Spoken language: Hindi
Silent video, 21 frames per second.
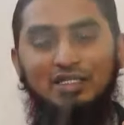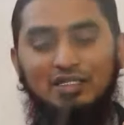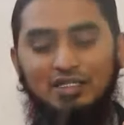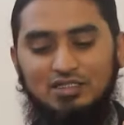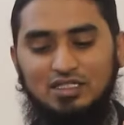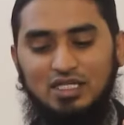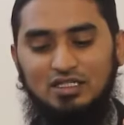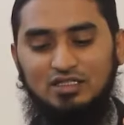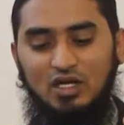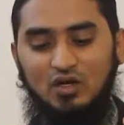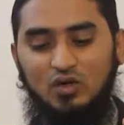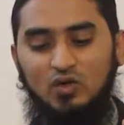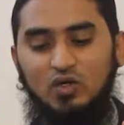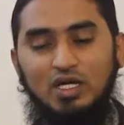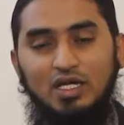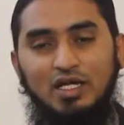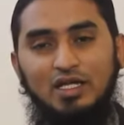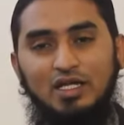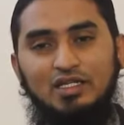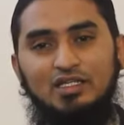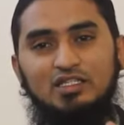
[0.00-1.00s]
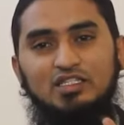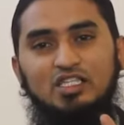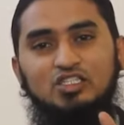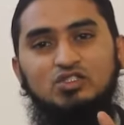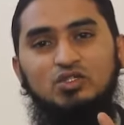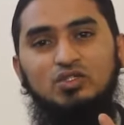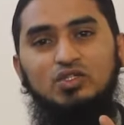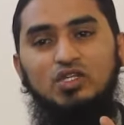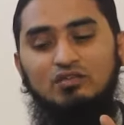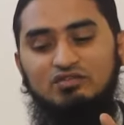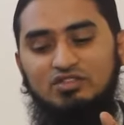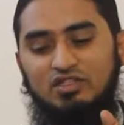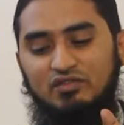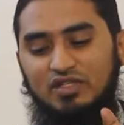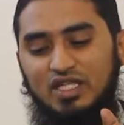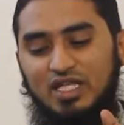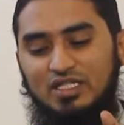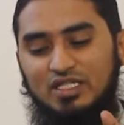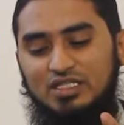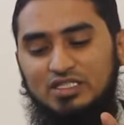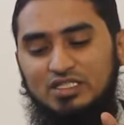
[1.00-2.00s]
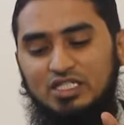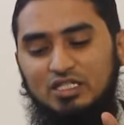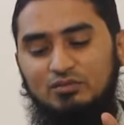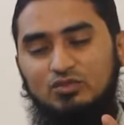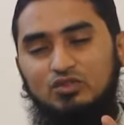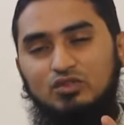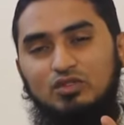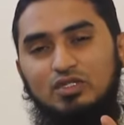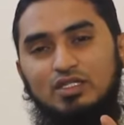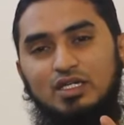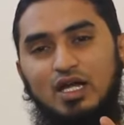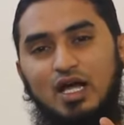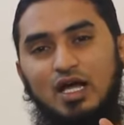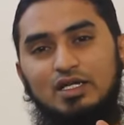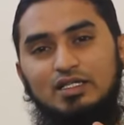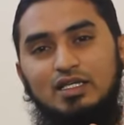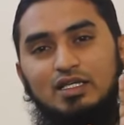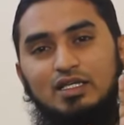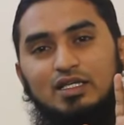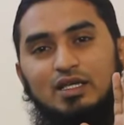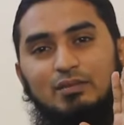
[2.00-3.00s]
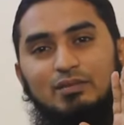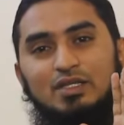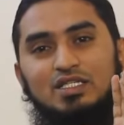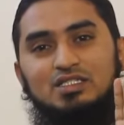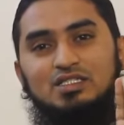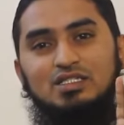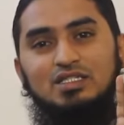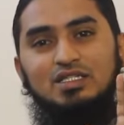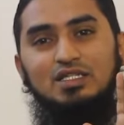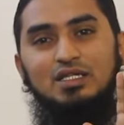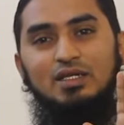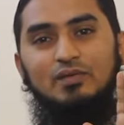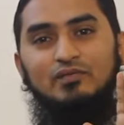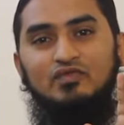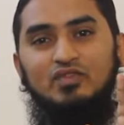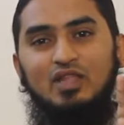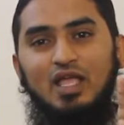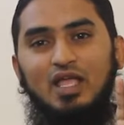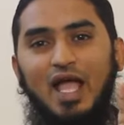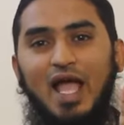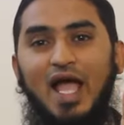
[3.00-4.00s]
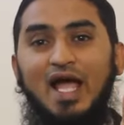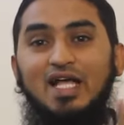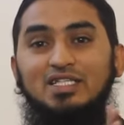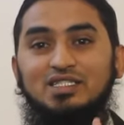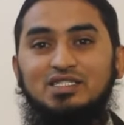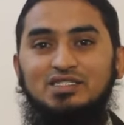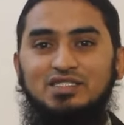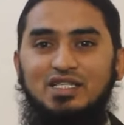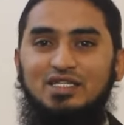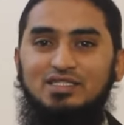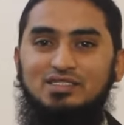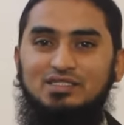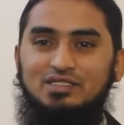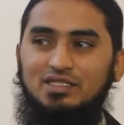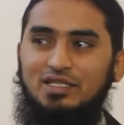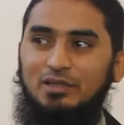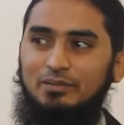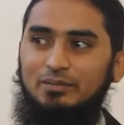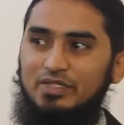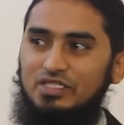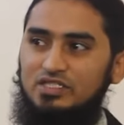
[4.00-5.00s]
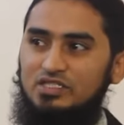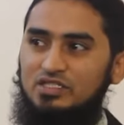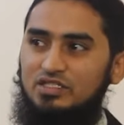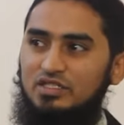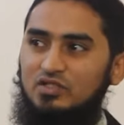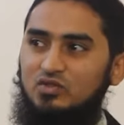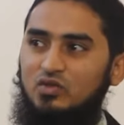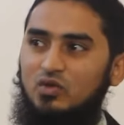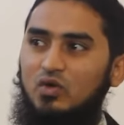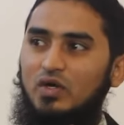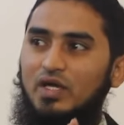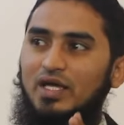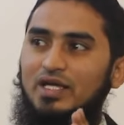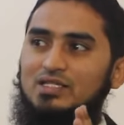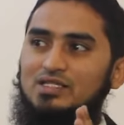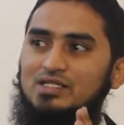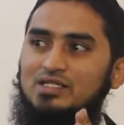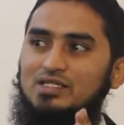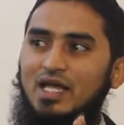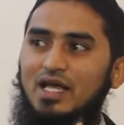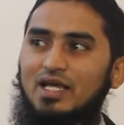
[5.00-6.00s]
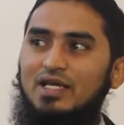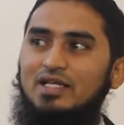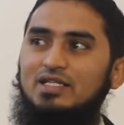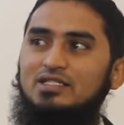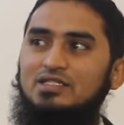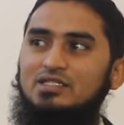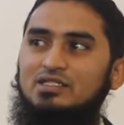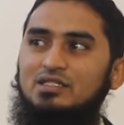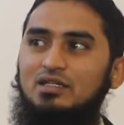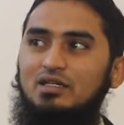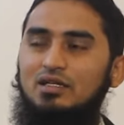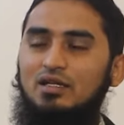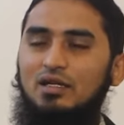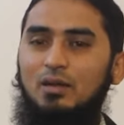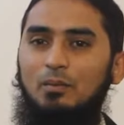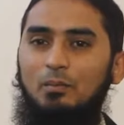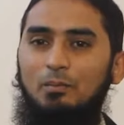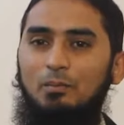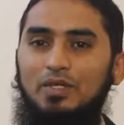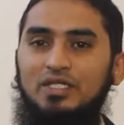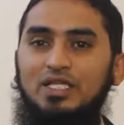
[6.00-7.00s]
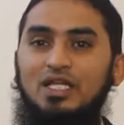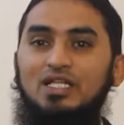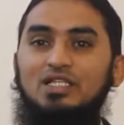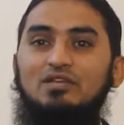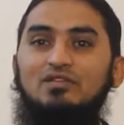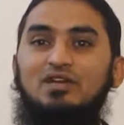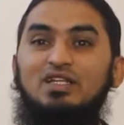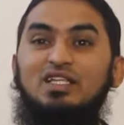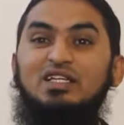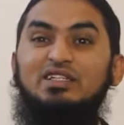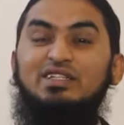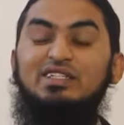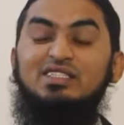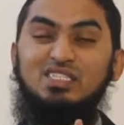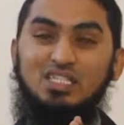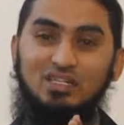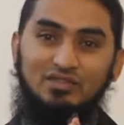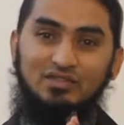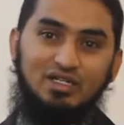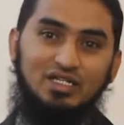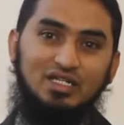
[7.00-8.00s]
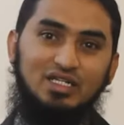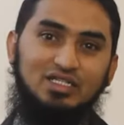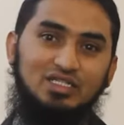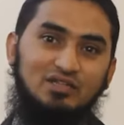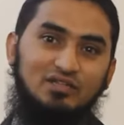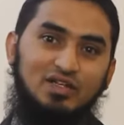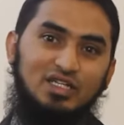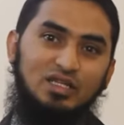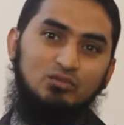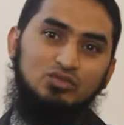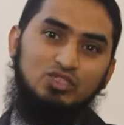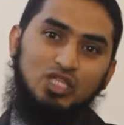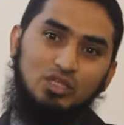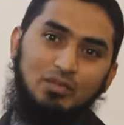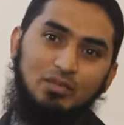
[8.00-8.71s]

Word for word: ये कहना चाहता हूँ कि द स्टोरी ऑफ सिविलाइजेशन में उन्होंने कहा कि केमिस्ट्री एज ए साइंस केमिस्ट्री को एक साइंस बनाने वाले डिस्कवर करने वाले